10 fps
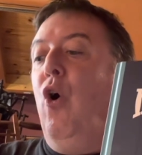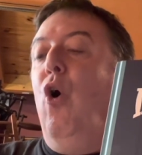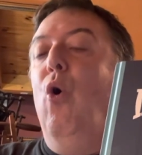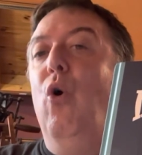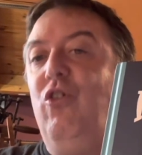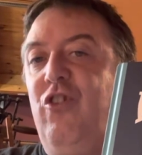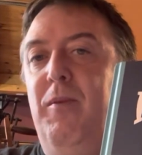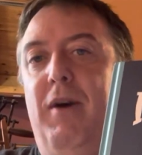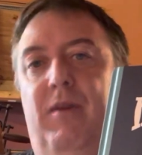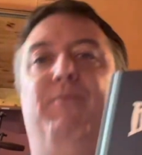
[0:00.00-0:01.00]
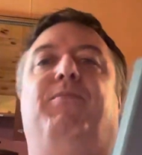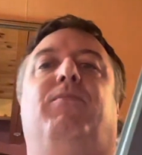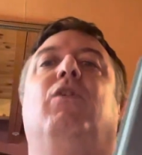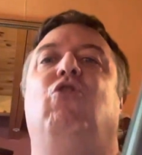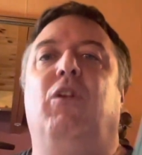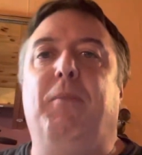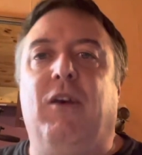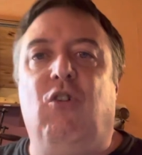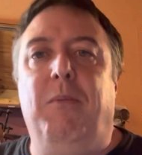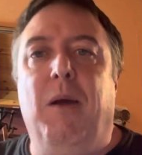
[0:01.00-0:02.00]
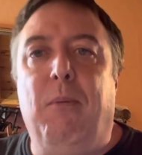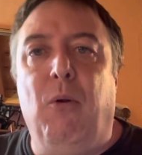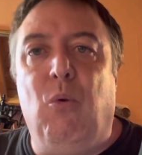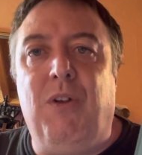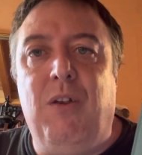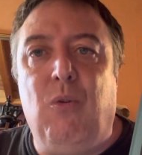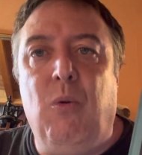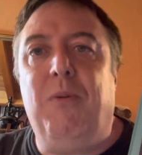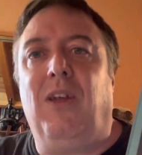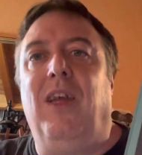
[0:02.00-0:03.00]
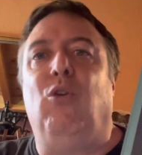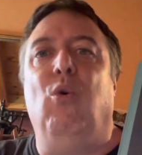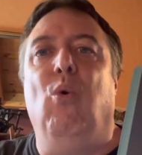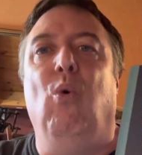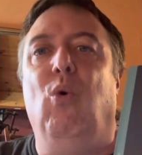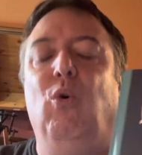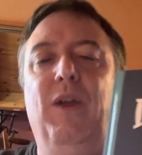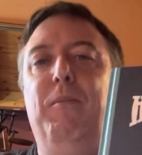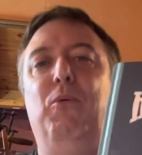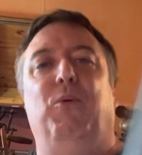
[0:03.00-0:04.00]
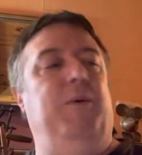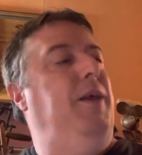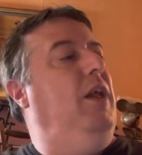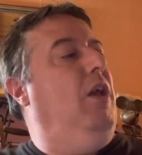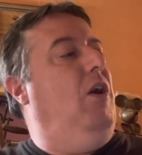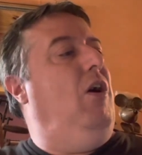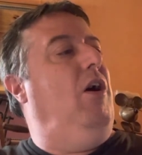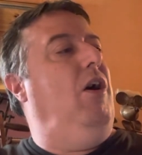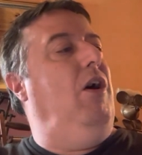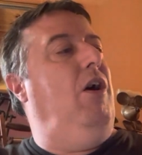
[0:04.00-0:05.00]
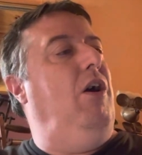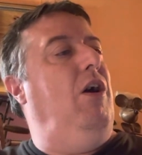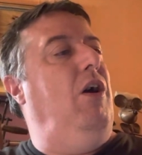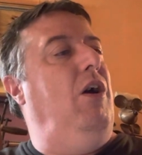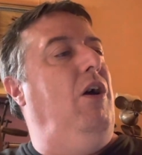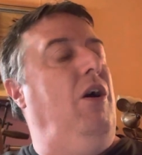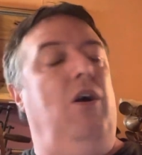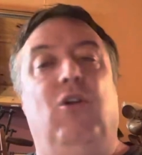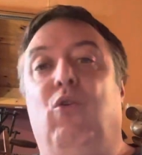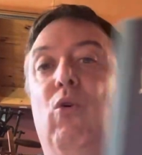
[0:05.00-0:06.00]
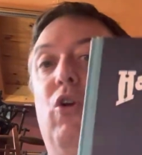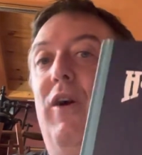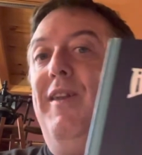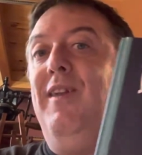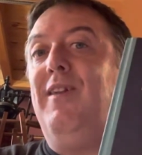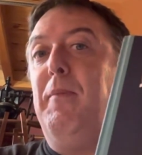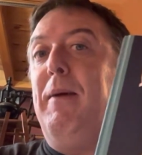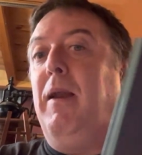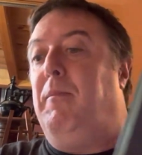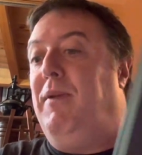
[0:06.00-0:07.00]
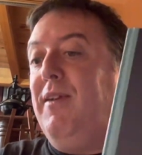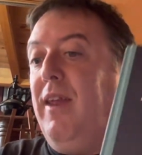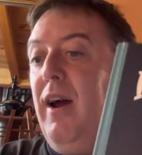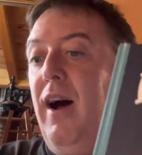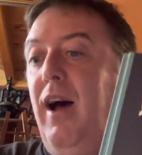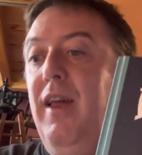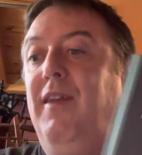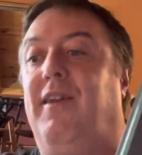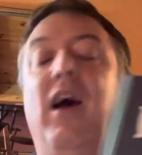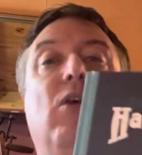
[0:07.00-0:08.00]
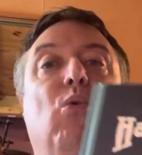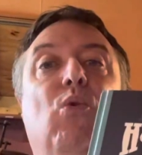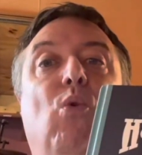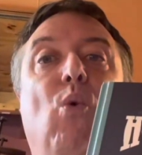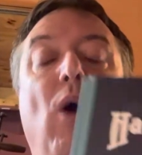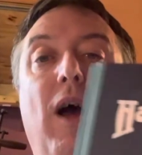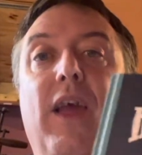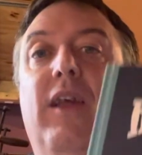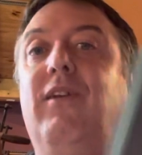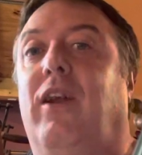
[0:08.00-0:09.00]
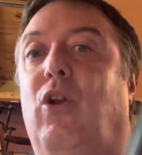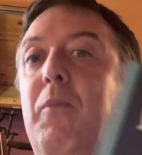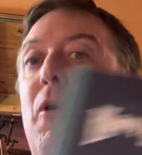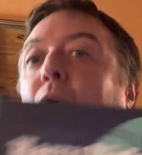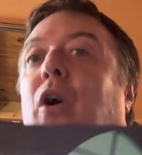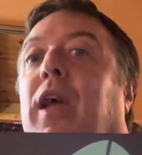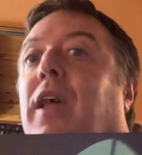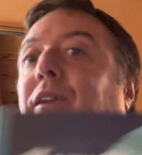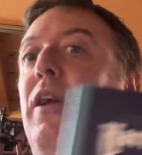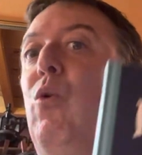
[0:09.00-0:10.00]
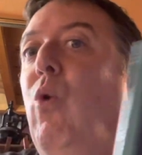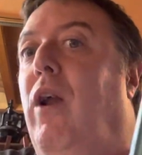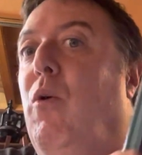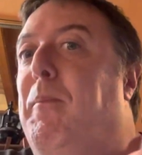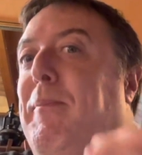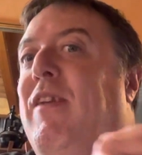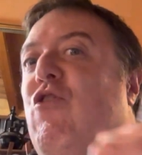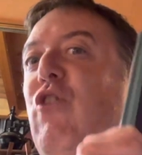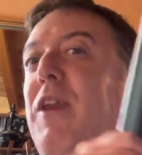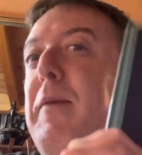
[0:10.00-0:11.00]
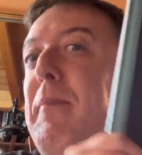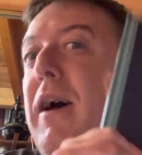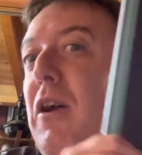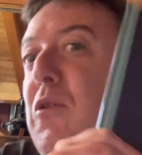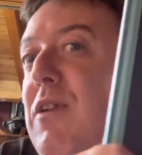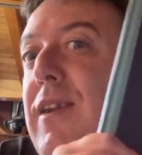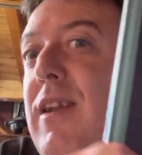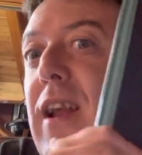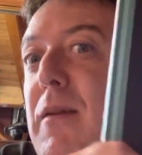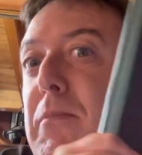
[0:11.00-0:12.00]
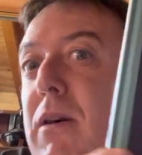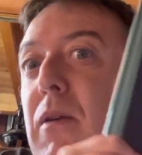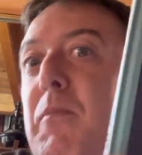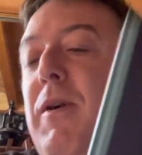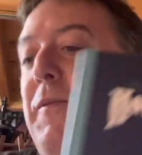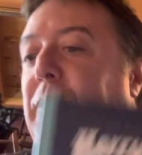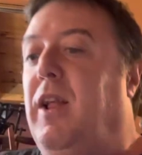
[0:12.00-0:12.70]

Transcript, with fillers: Oshima. J'espère que j'ai bien prononcé son nom, parce qu'il y a deux O au début. Euh, donc le récit s'appelle Mystera et ça raconte quoi exactement C'est quoi le pitch de départ de cet album